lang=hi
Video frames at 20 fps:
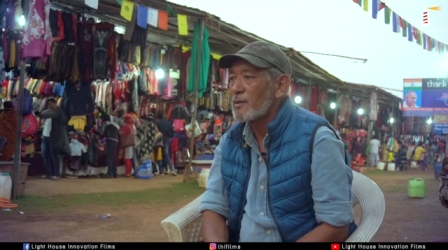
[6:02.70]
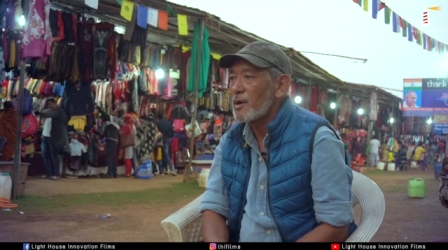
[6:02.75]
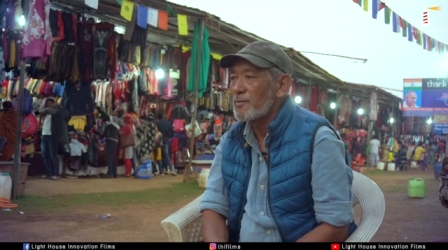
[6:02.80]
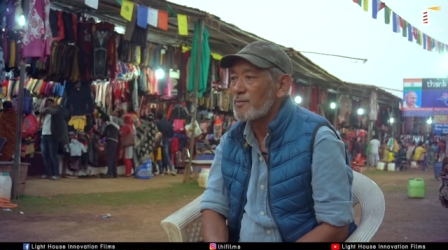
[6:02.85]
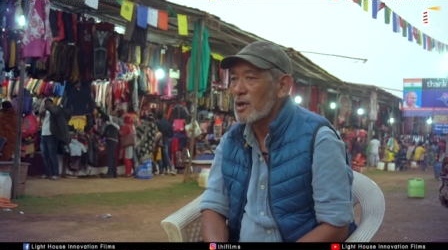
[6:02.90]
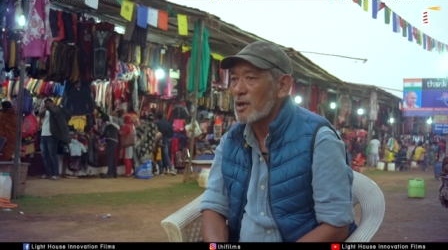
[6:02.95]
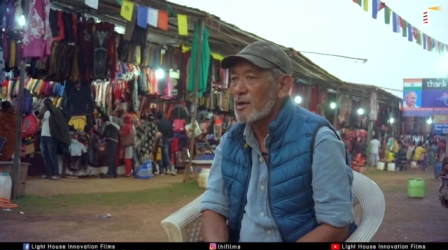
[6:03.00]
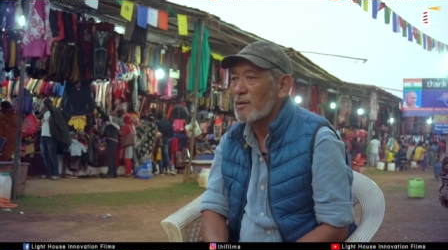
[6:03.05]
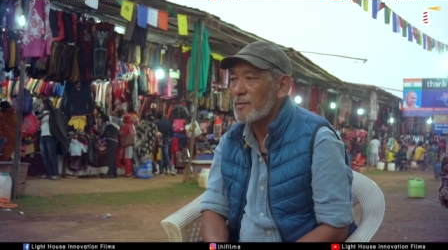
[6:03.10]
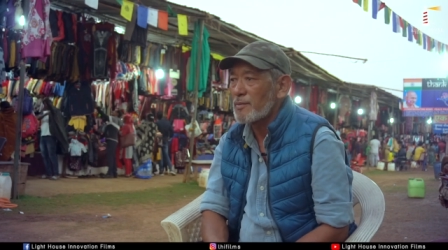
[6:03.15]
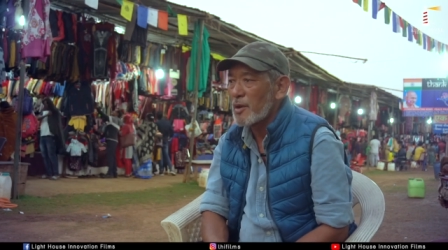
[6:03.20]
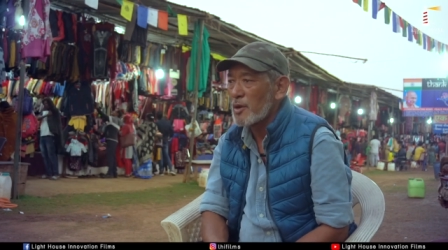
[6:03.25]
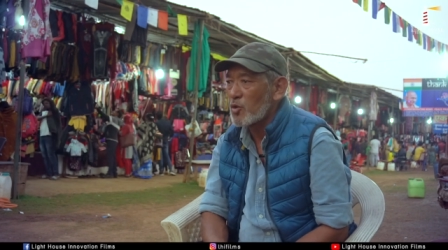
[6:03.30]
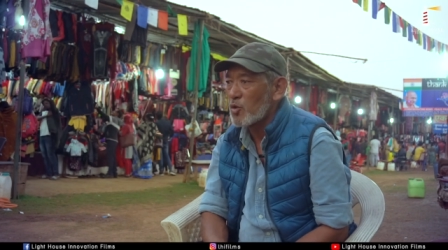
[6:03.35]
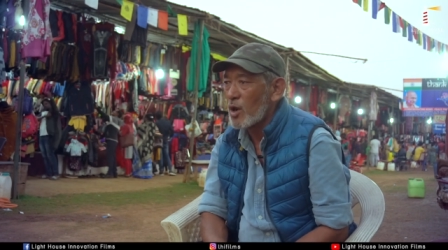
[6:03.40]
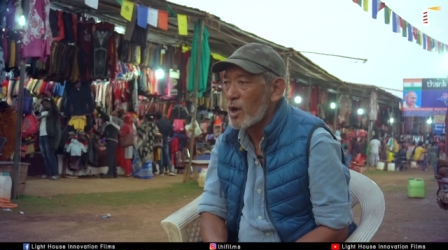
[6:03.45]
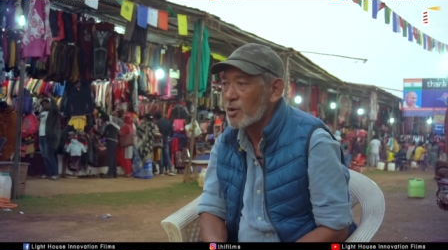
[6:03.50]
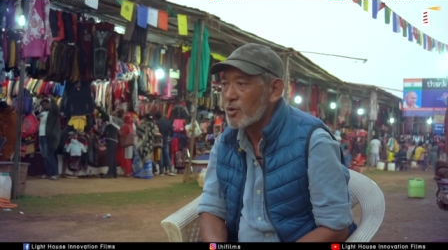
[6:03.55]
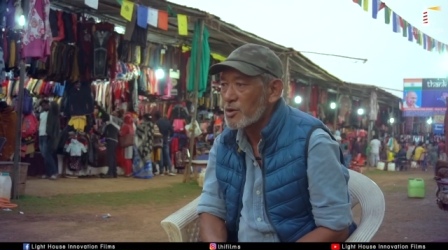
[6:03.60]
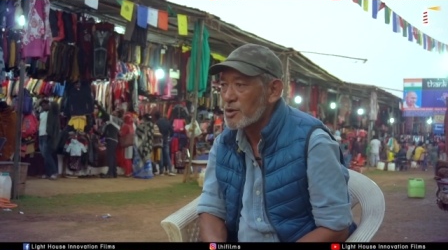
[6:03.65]
ही हम अब तक
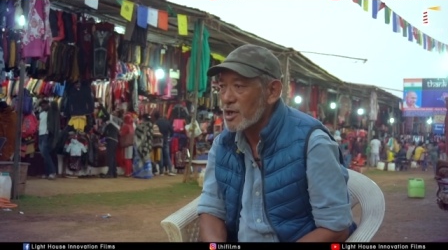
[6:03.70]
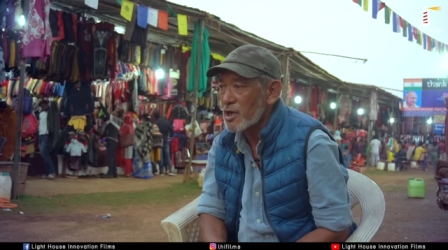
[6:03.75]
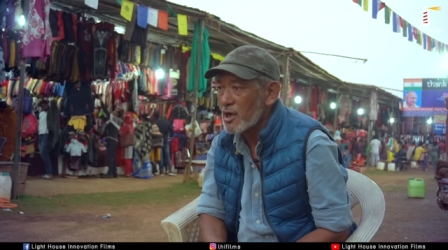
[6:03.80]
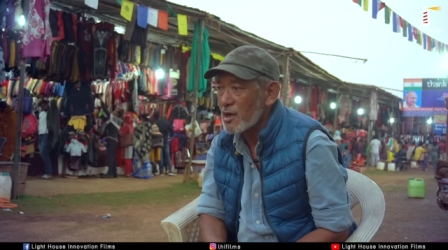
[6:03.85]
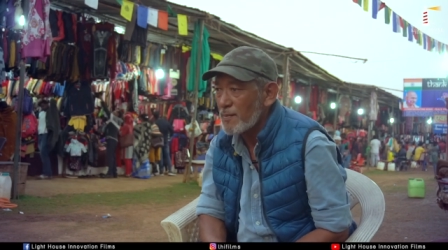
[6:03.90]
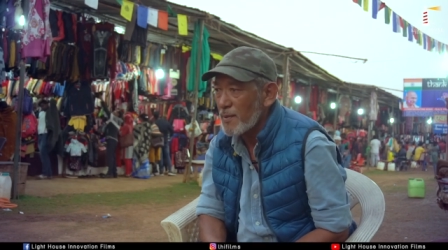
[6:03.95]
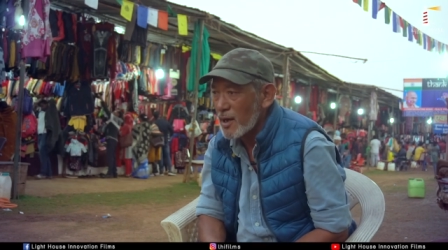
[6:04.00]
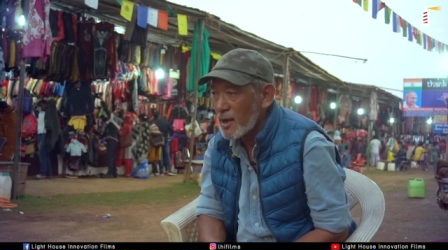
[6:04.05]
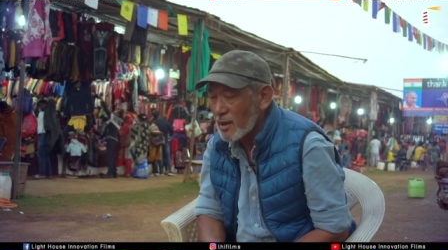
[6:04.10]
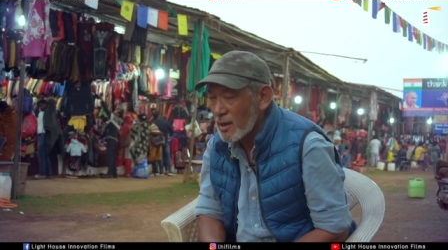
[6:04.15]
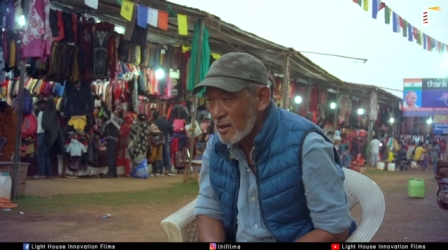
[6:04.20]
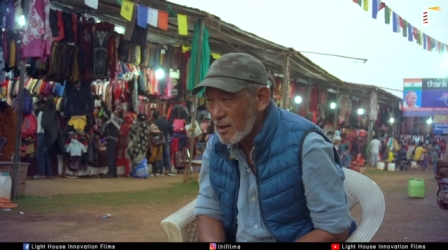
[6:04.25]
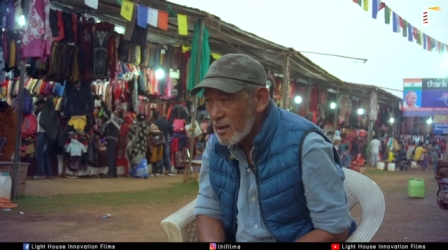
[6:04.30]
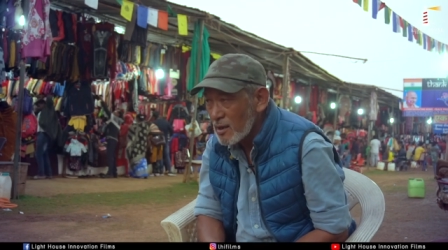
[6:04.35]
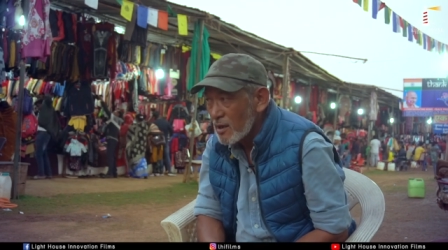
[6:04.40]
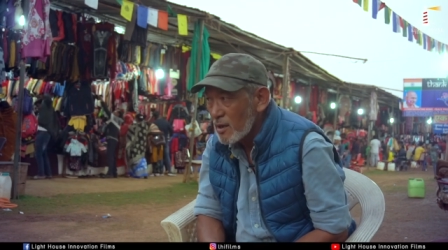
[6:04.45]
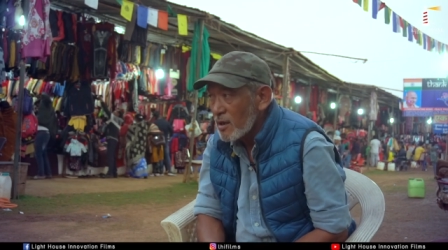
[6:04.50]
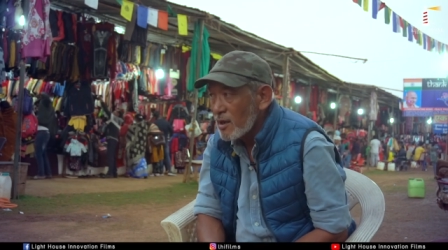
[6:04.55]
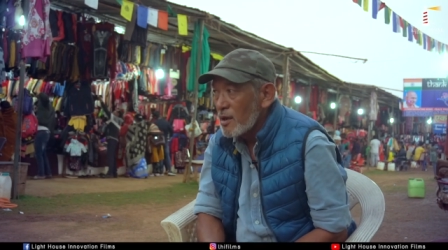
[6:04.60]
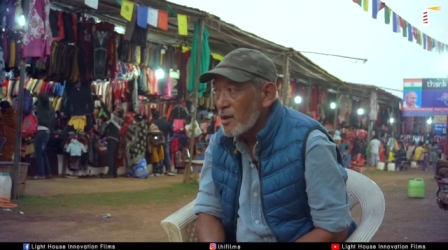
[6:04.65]
अपने दुकान को चला पाए
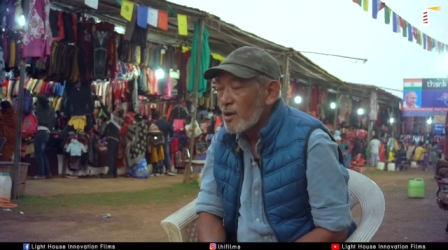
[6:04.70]
हैं